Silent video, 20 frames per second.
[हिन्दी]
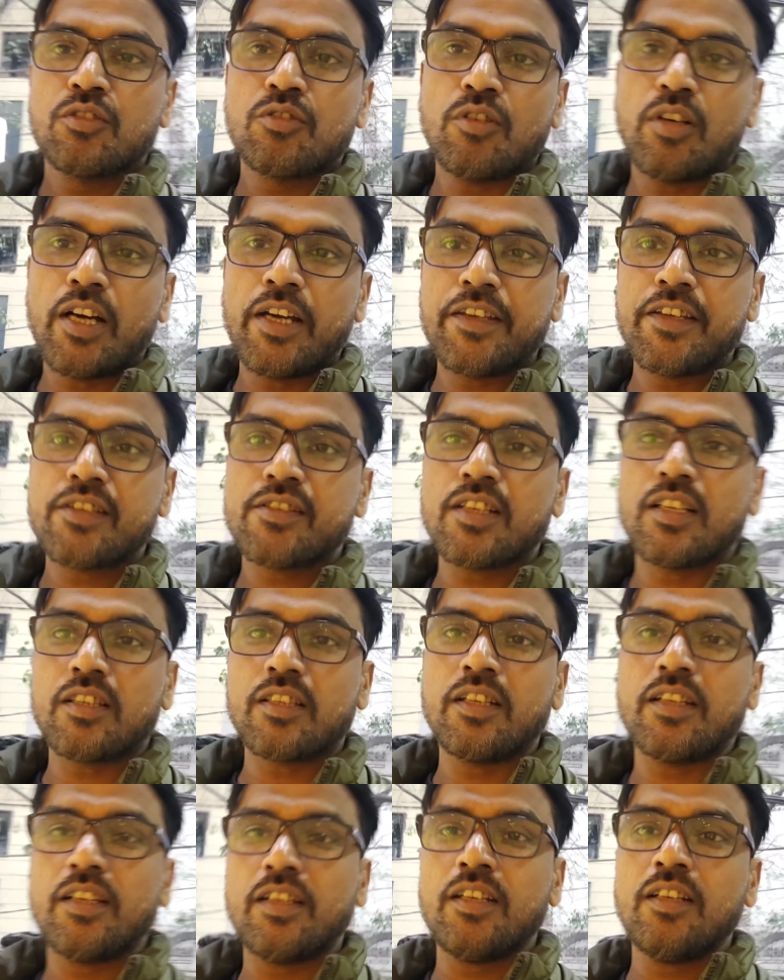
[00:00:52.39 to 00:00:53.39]
तो आइए
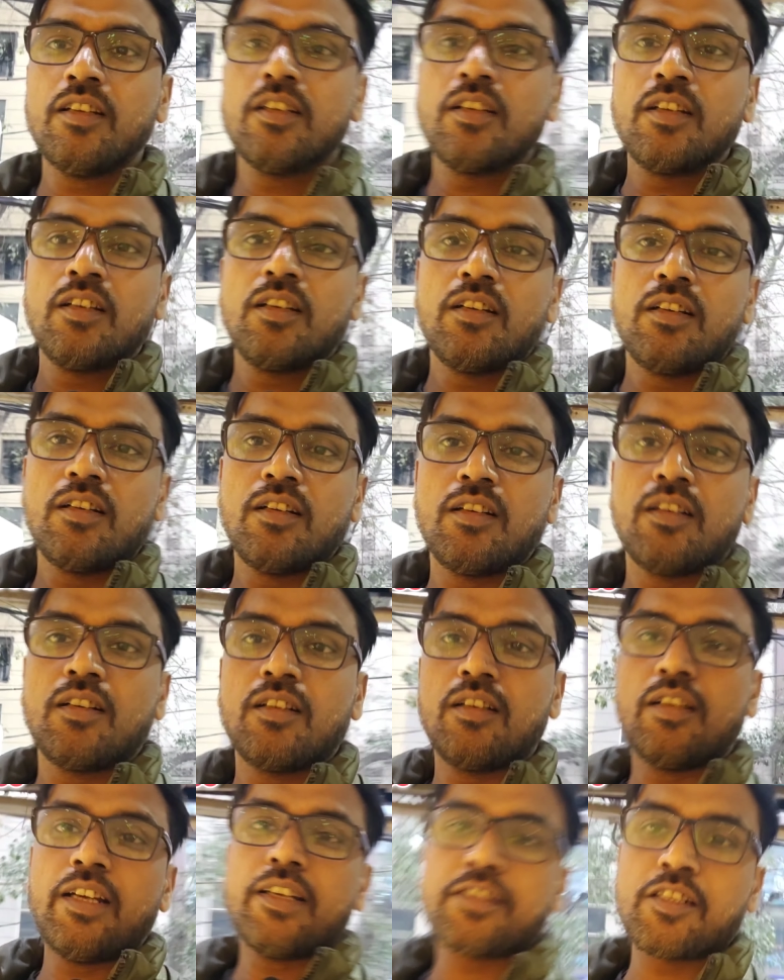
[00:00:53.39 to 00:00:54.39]
चलते हैं
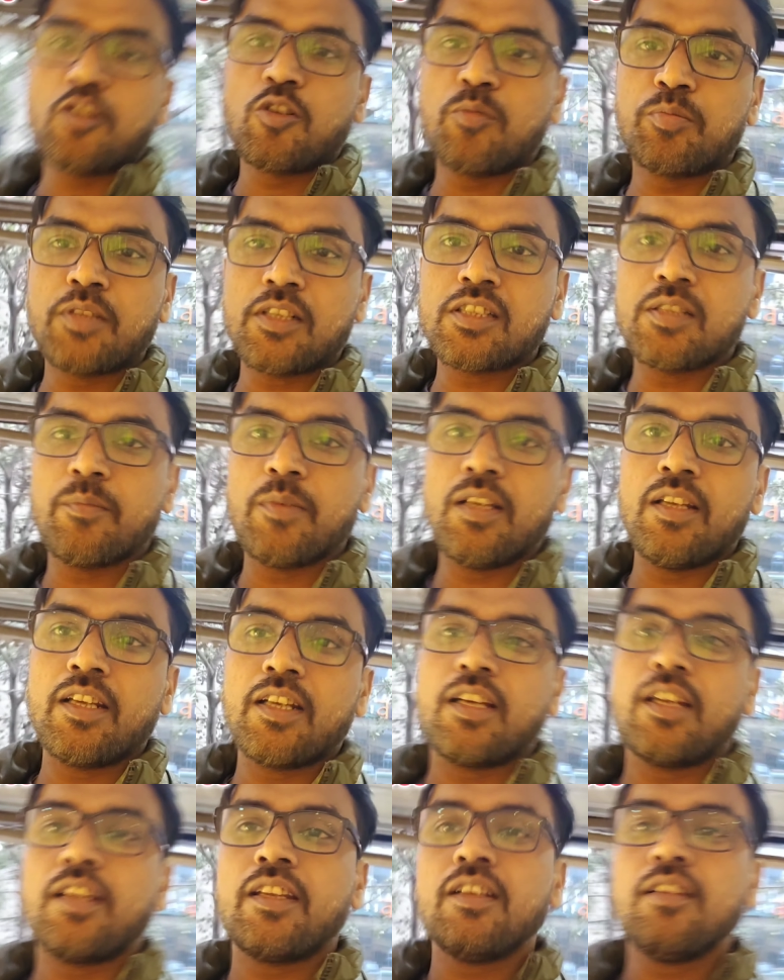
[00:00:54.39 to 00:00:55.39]
एस के गुप्ता से मिलने के